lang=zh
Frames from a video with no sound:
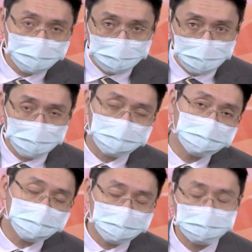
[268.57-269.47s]
连两
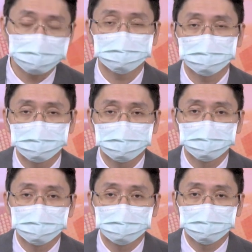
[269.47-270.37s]
根涨停。
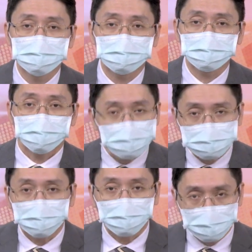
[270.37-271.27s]
为
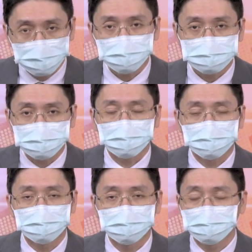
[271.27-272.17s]
什么？为什么？
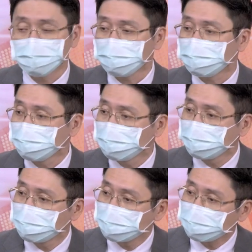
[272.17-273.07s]

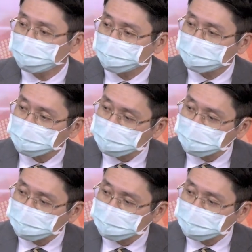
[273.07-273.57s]
我说低